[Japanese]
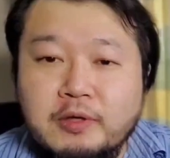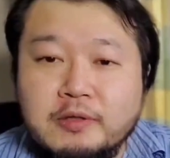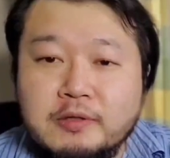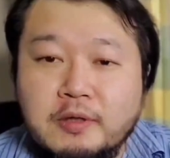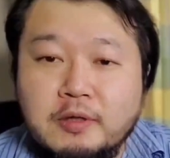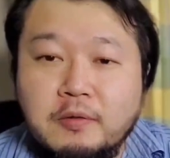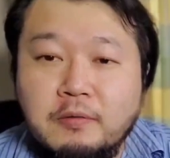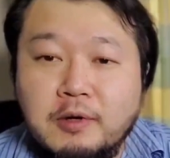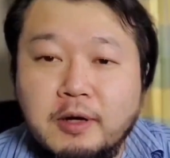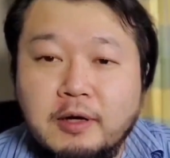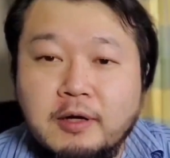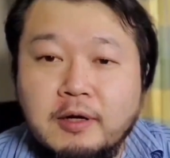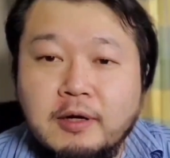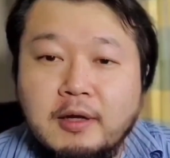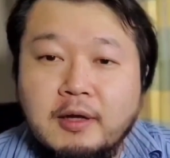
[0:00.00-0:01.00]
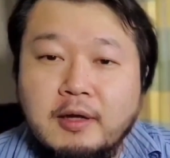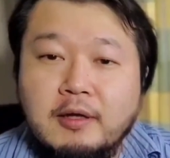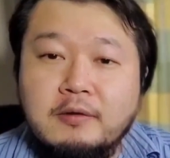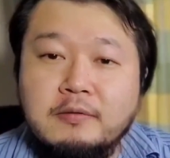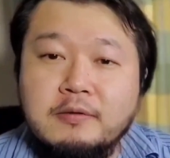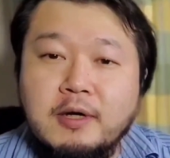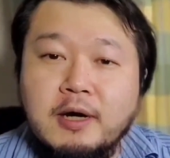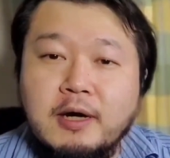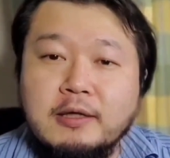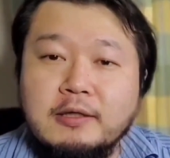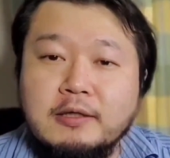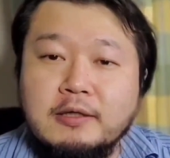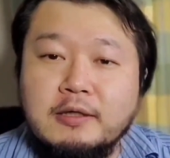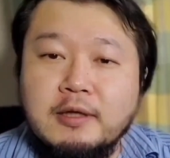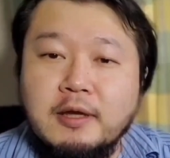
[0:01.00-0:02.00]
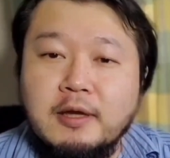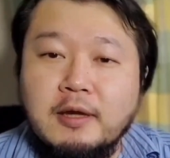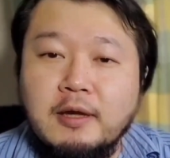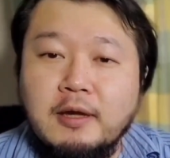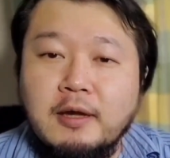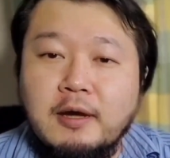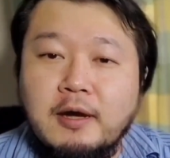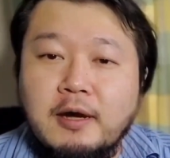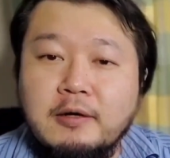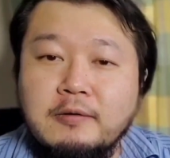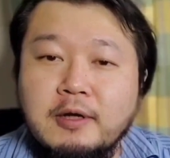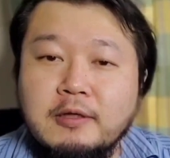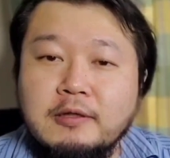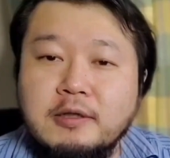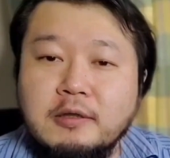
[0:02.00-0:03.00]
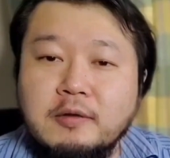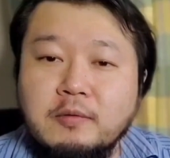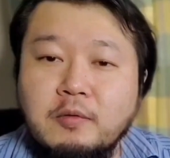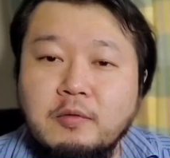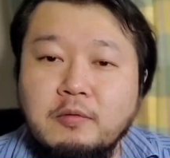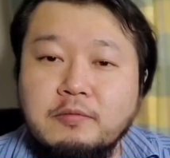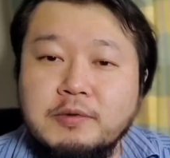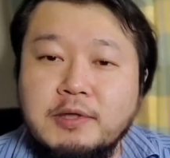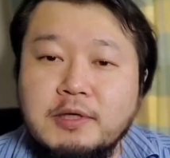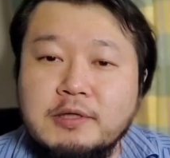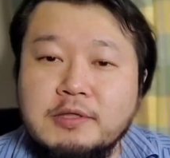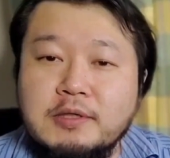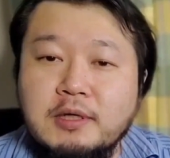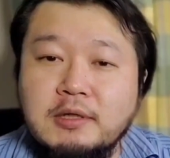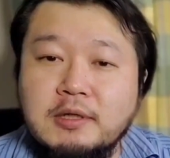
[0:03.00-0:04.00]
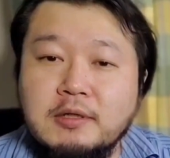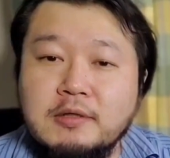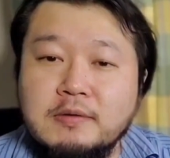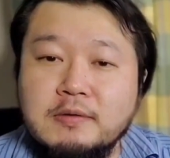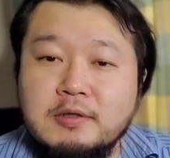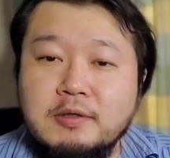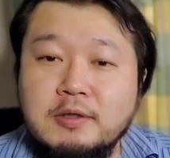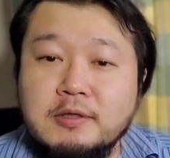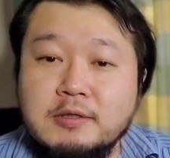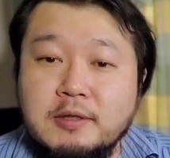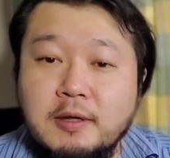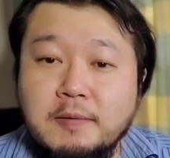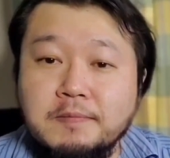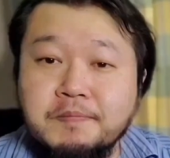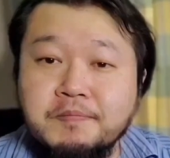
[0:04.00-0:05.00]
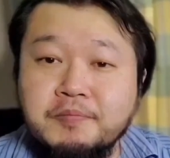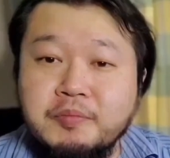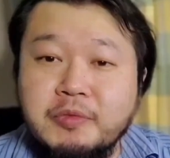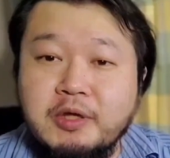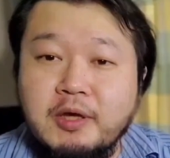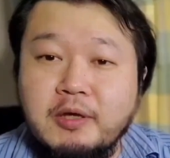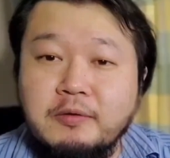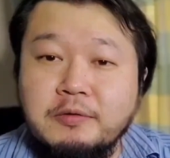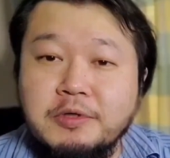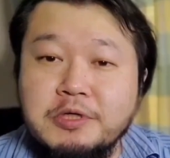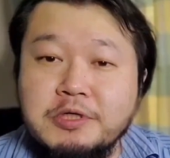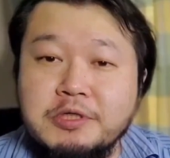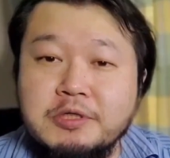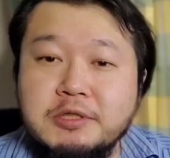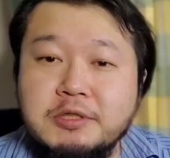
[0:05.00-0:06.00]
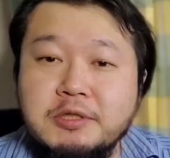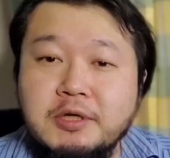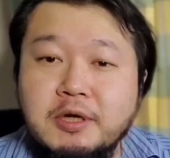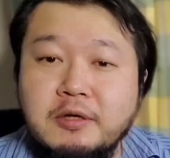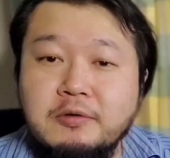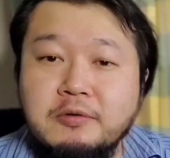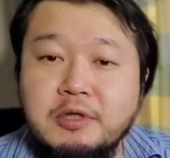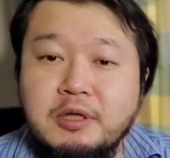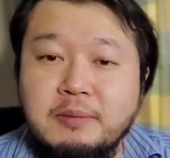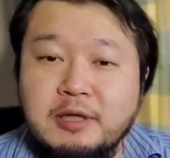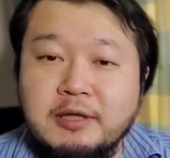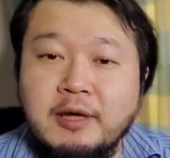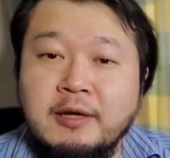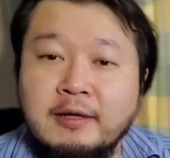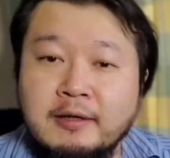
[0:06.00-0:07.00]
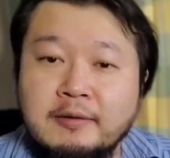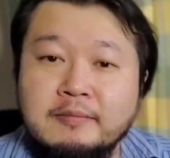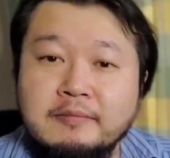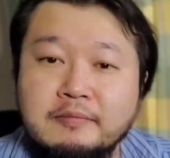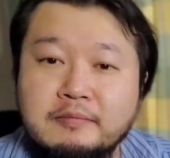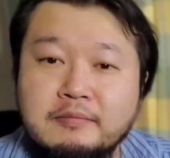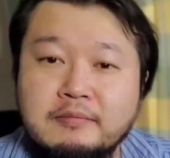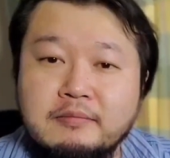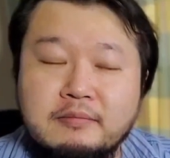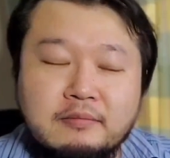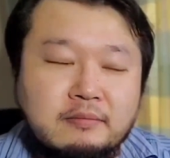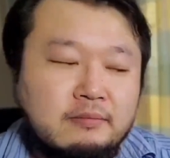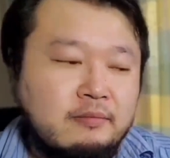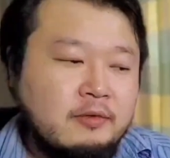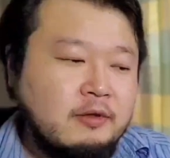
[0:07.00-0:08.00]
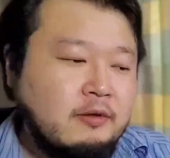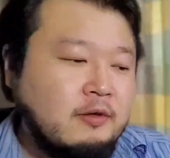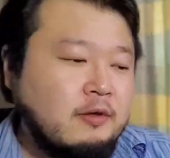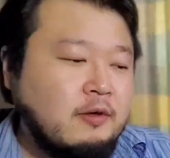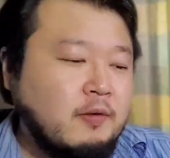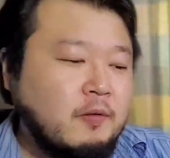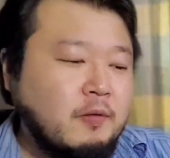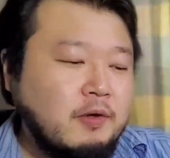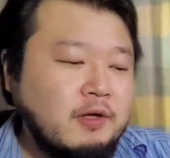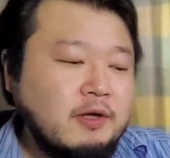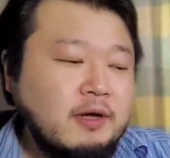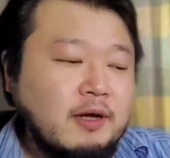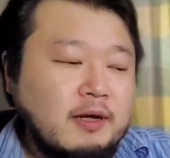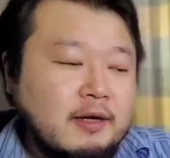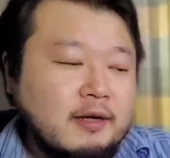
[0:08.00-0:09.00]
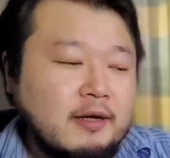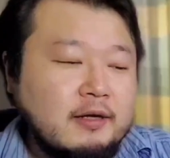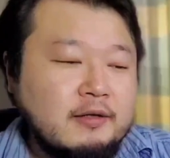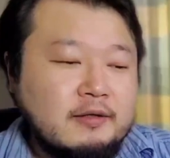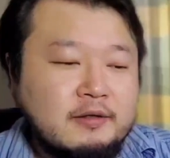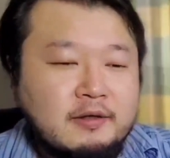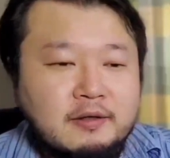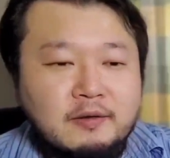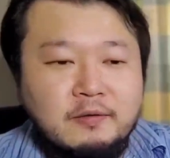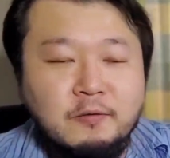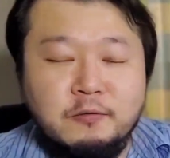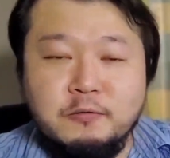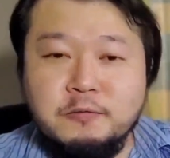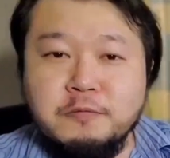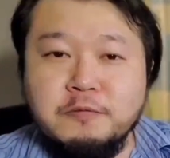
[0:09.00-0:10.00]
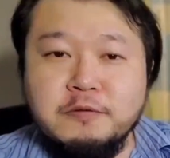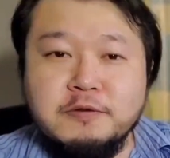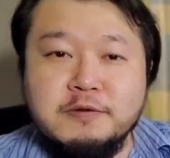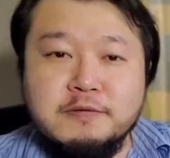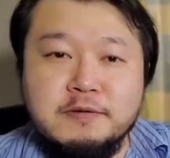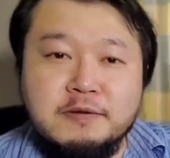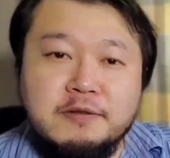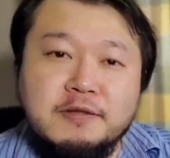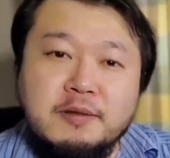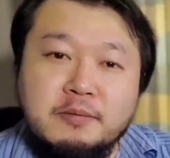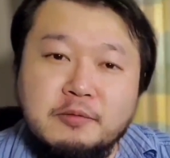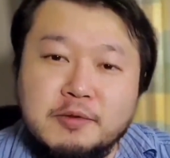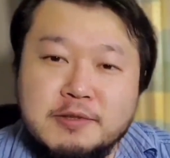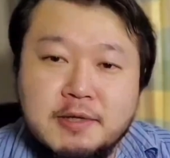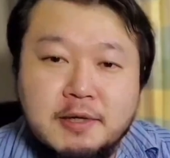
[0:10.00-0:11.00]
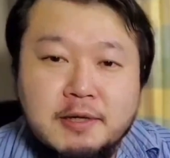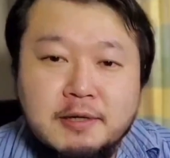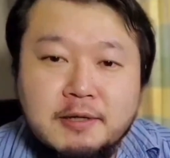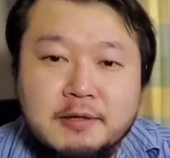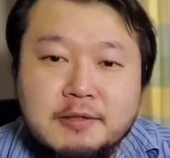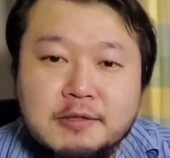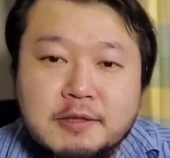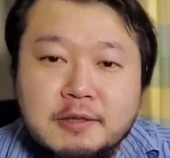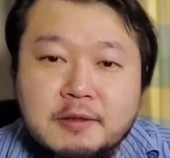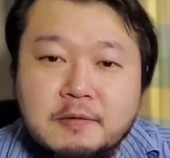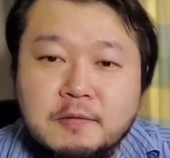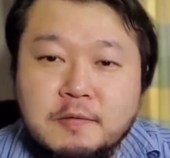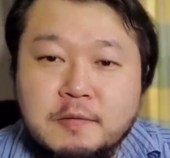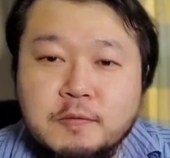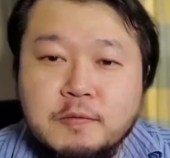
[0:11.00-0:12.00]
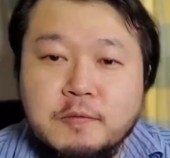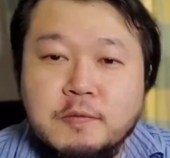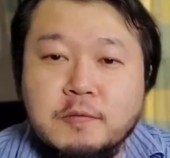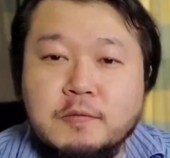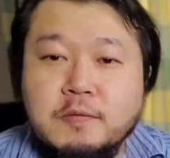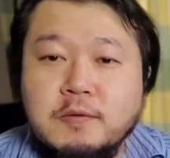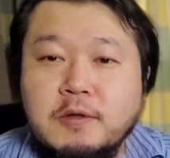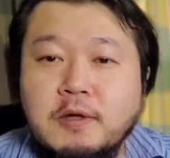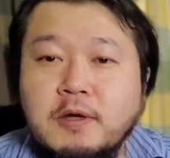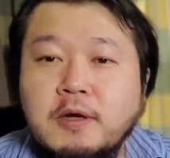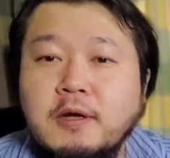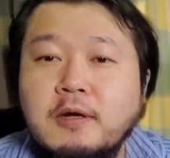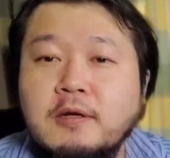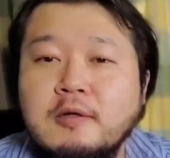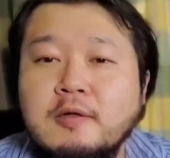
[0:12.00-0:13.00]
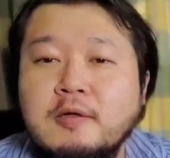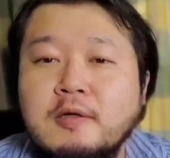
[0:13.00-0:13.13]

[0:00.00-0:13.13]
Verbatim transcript: 最近ほら、L があって、R があってっていうの、こう、2つあったりするじゃないですか。L1、L2 みたいな。これが、ROG Phone 3でも再現されるということで、